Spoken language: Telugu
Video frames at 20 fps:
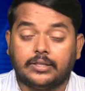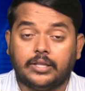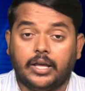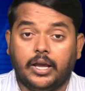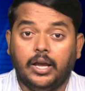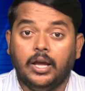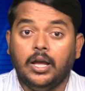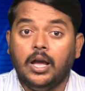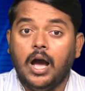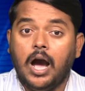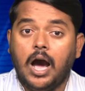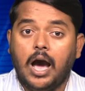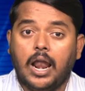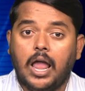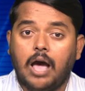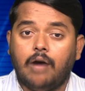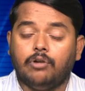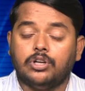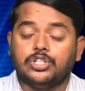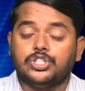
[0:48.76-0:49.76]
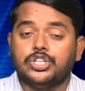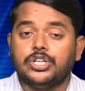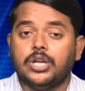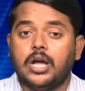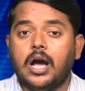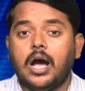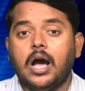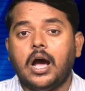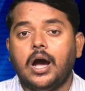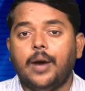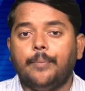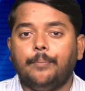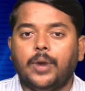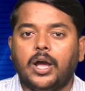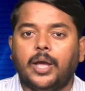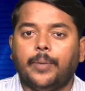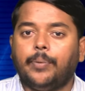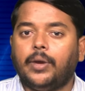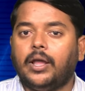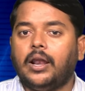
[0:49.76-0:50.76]
అయితే అలా వచ్చిన ఆ
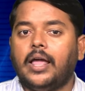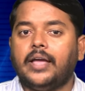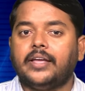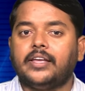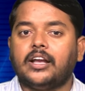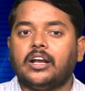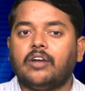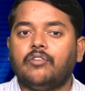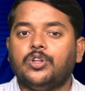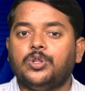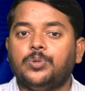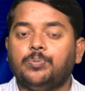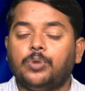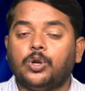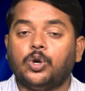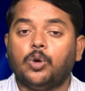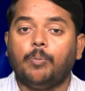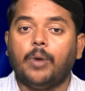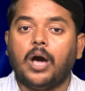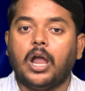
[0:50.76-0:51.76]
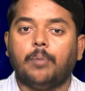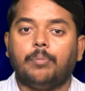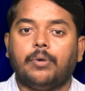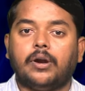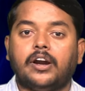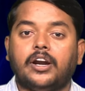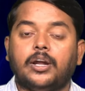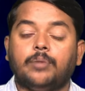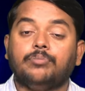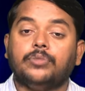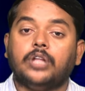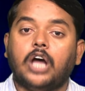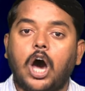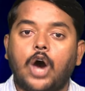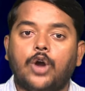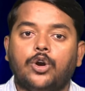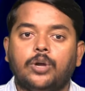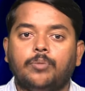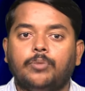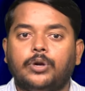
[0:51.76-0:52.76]
అమ్మాయిపై లైంగిక వేధింపులకు పాల్పడడం
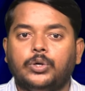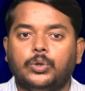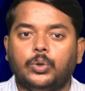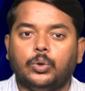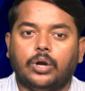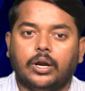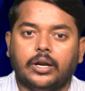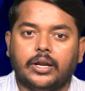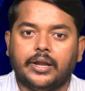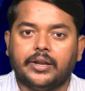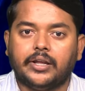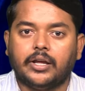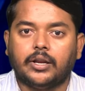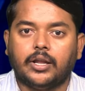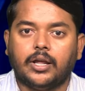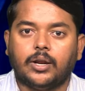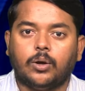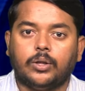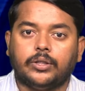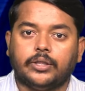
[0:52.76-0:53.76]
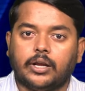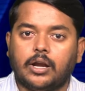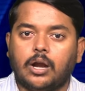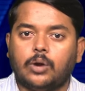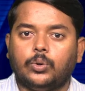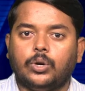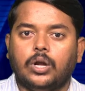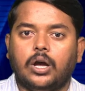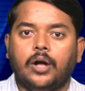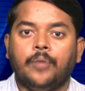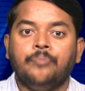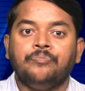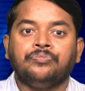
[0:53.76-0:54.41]
దారుణమంటూ కళ్యాణి అన్నారు అంతేకాకుండా